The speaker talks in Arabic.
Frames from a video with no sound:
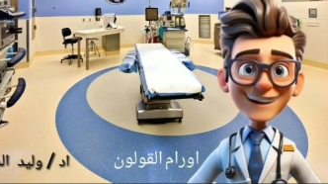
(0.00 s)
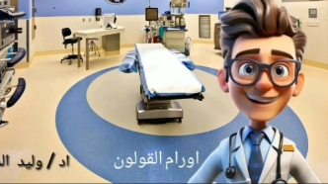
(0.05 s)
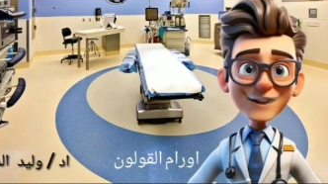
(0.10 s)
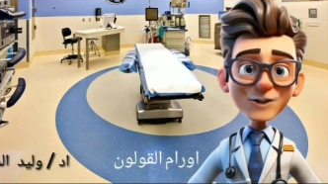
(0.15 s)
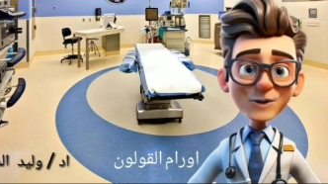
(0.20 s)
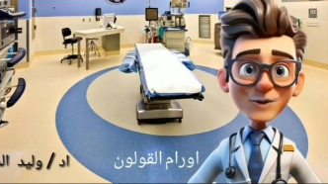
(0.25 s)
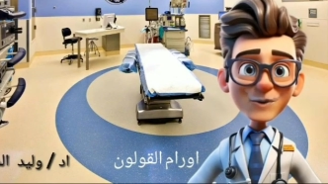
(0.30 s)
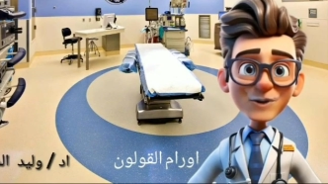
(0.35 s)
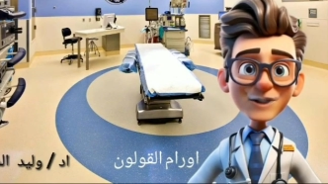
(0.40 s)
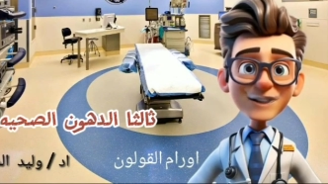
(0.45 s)

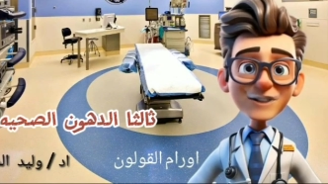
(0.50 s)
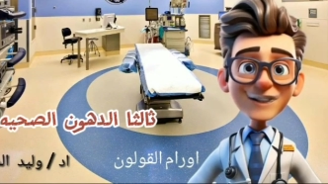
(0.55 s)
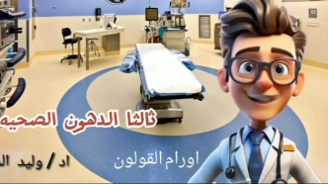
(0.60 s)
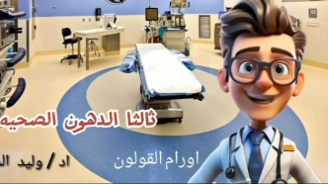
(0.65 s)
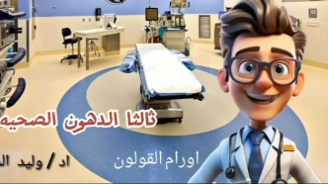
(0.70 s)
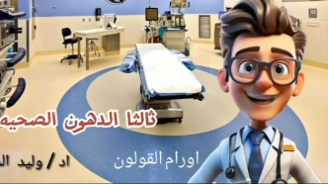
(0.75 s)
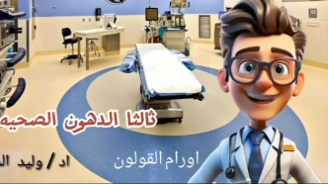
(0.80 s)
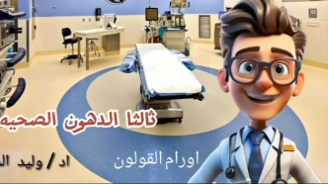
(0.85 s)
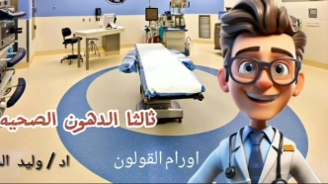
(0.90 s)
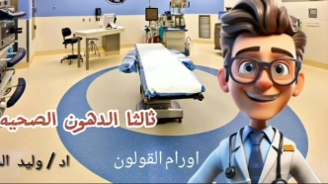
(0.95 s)
الدهون
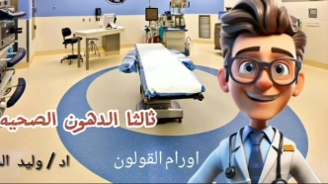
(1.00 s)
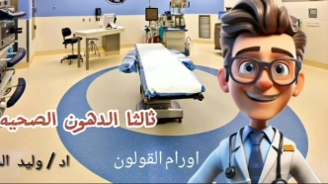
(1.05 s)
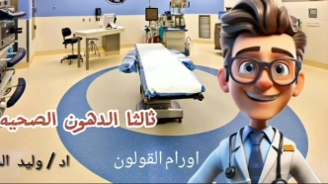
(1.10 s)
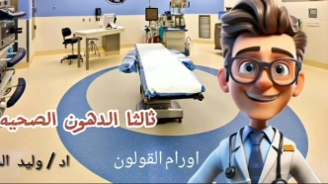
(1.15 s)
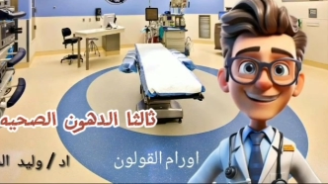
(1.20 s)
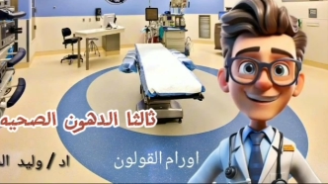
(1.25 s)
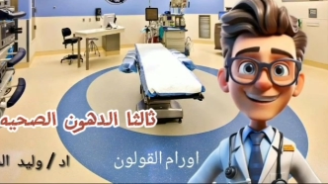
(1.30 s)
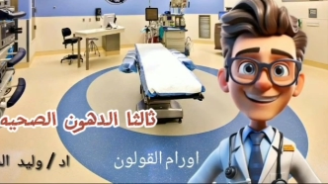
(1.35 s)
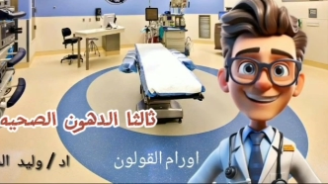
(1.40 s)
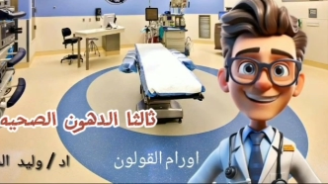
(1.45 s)
الصحية
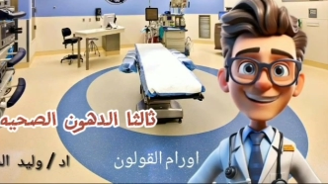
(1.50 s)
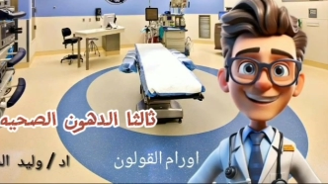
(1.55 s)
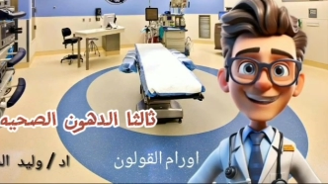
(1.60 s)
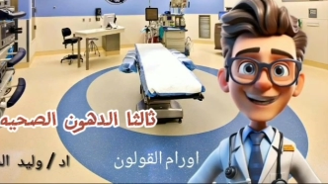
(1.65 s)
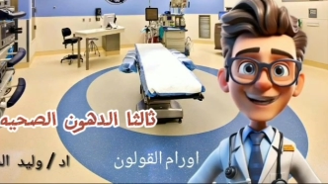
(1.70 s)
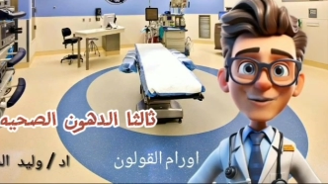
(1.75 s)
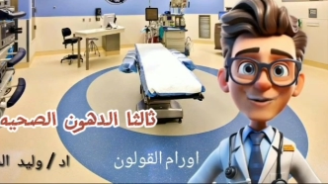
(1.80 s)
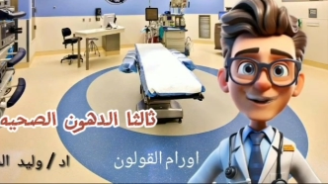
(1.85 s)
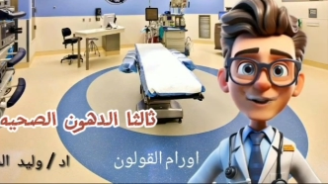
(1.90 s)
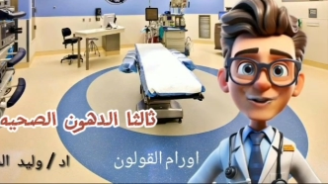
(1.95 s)

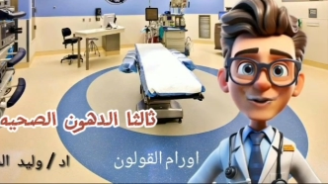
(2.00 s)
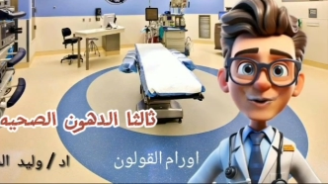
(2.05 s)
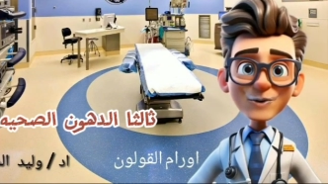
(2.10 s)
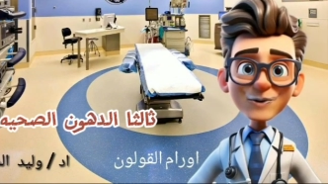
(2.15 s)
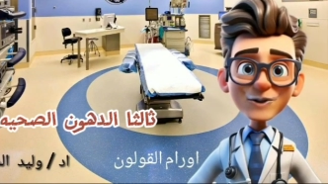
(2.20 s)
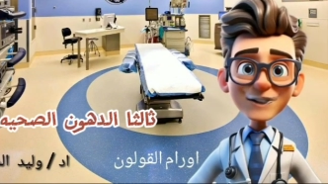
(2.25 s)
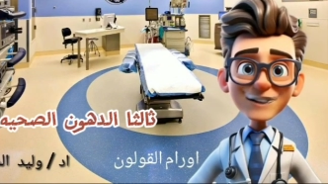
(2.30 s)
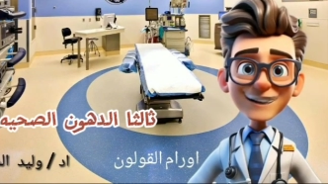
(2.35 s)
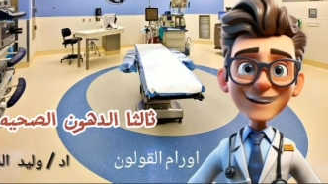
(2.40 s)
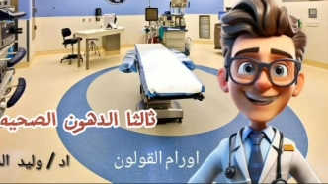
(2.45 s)
تناول
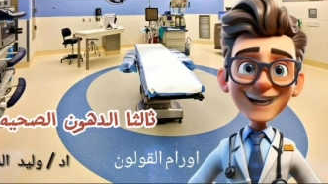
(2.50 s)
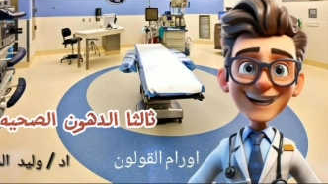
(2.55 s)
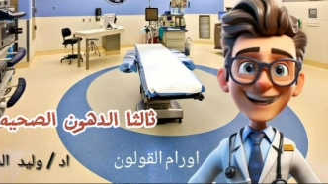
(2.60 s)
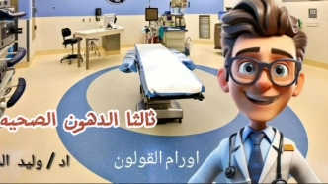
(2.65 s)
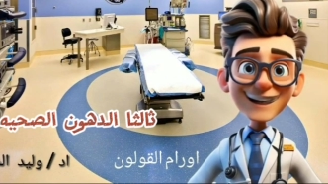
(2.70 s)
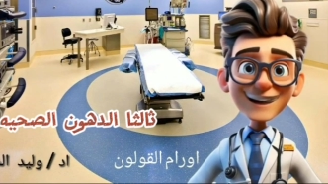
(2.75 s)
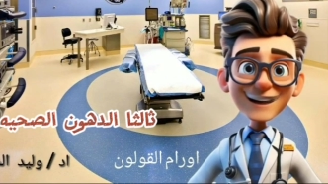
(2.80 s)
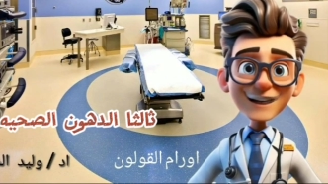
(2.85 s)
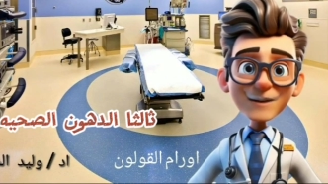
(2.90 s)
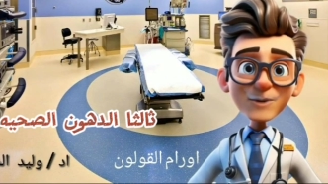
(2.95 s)
الدهون
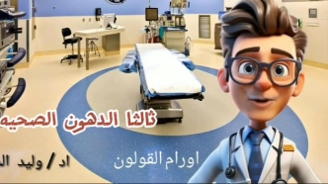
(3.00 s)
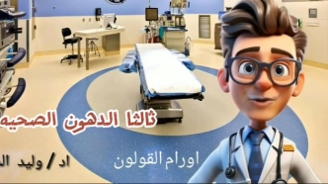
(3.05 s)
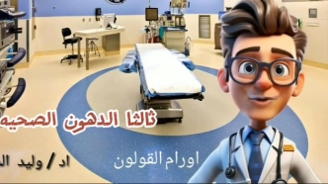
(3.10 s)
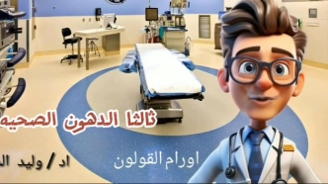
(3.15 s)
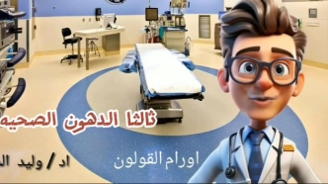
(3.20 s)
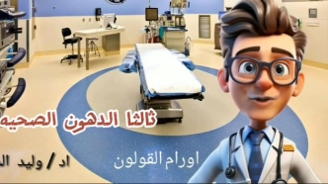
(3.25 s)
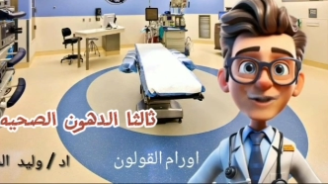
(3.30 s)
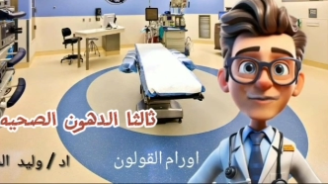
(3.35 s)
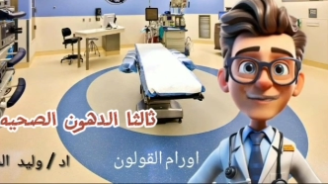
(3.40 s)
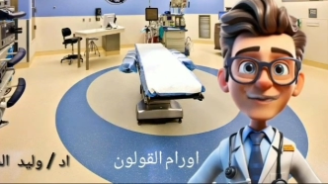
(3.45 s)
الصحية
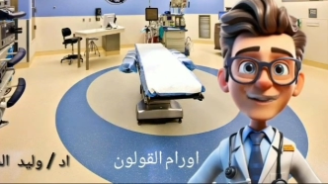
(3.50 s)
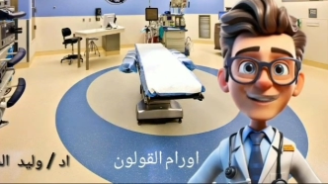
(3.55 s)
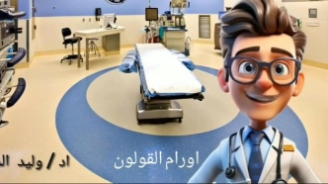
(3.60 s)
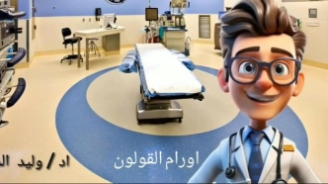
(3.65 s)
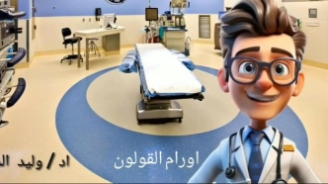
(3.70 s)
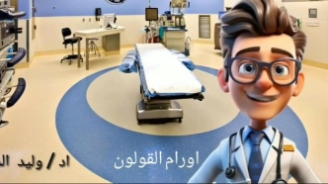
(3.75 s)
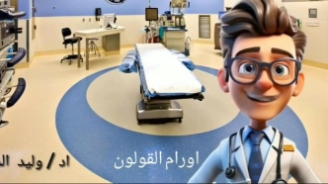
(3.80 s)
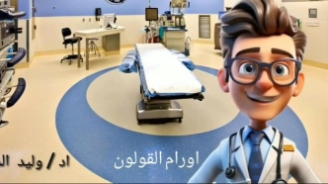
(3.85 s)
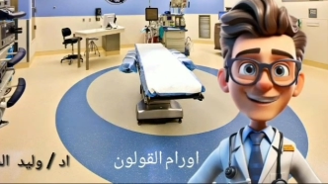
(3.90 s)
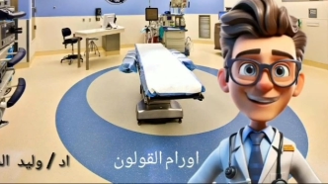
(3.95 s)
الموجودة في
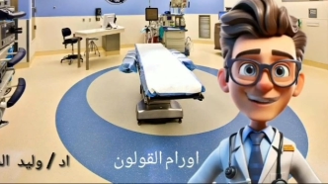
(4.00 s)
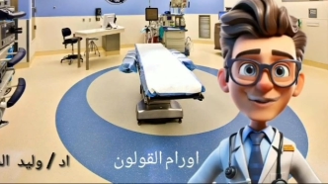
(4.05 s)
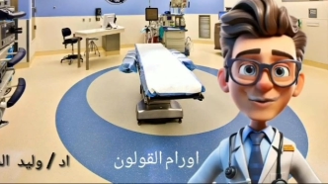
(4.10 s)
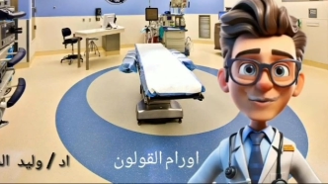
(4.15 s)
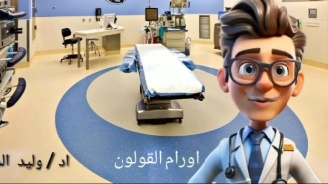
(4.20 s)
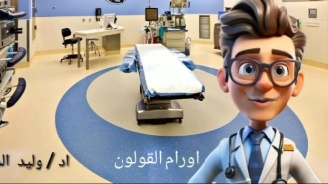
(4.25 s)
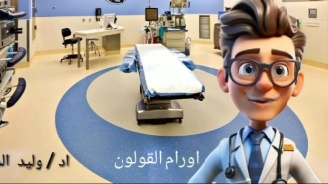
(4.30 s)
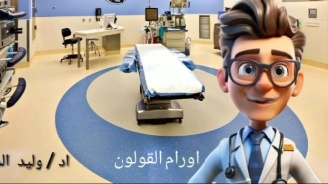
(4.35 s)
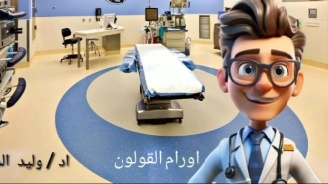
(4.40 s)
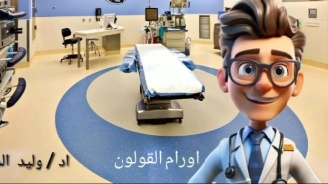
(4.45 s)
زيت
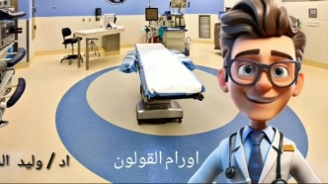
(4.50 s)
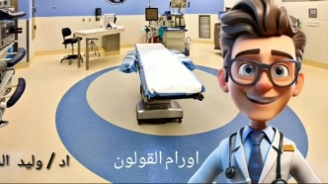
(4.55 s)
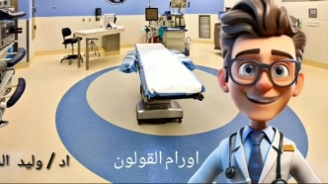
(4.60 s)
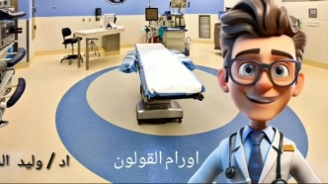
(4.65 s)
الزيتون،